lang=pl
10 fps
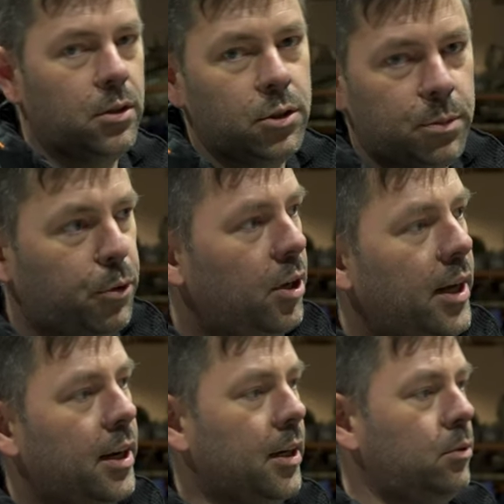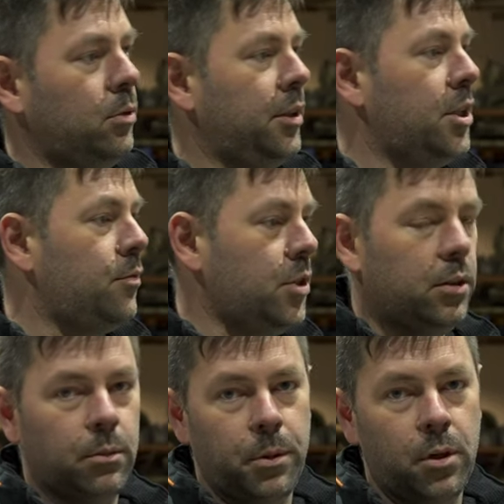spoilera, który też wszedł
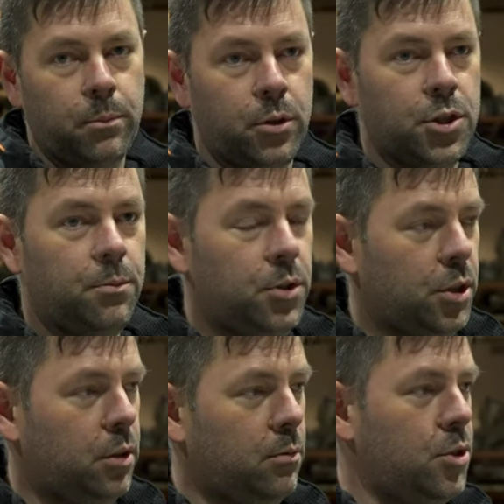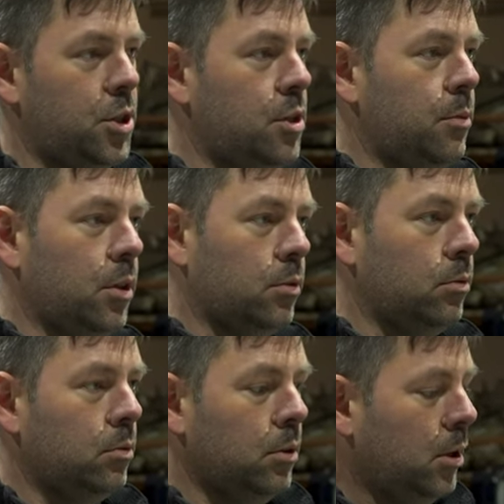dopiero po 1983
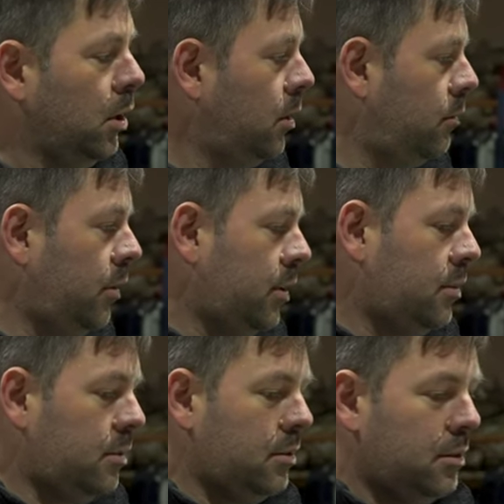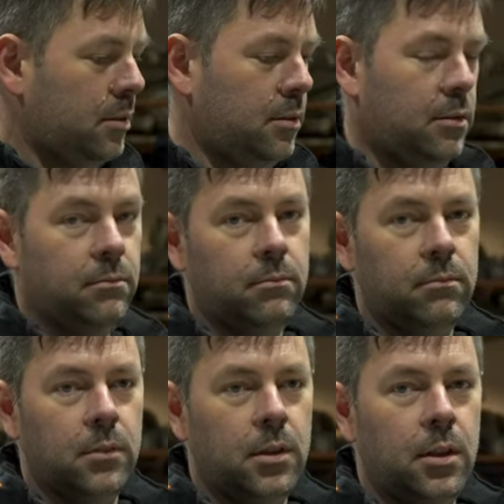roku. Więc e, Czyli
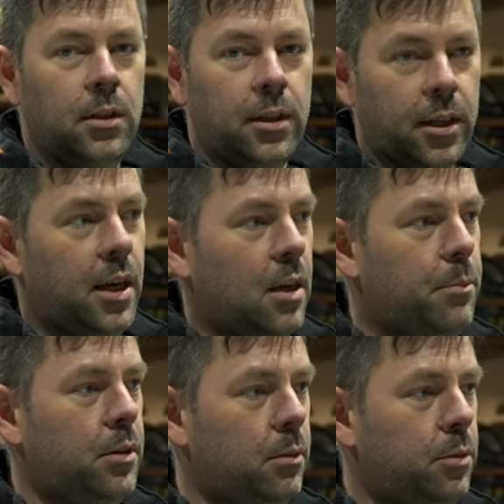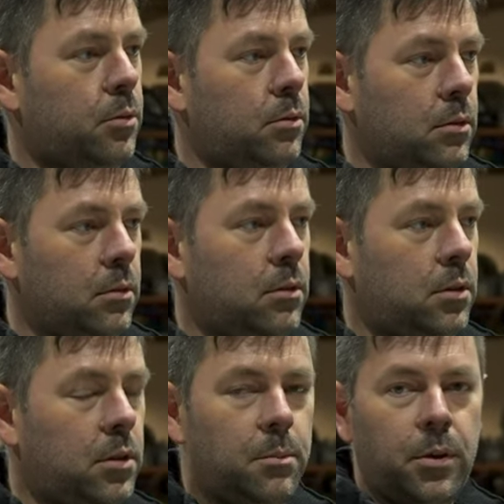jest tak jakby to był
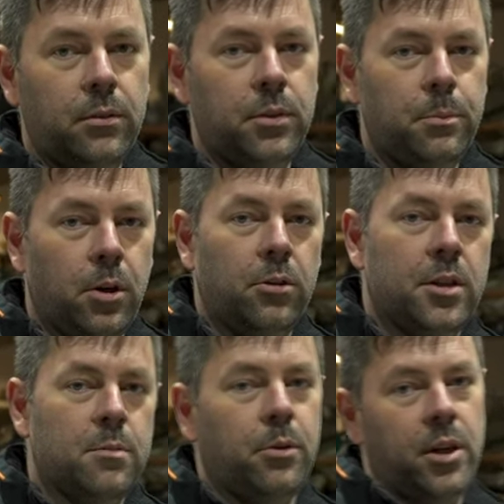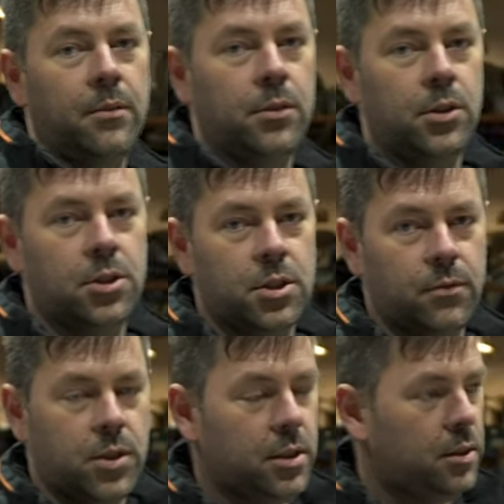typowy Polonez Borewicz z
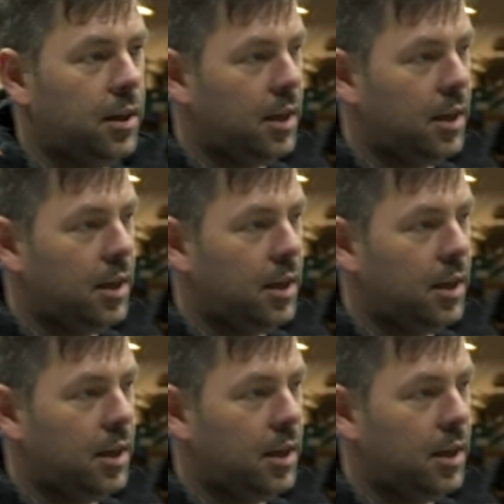wczesnych lat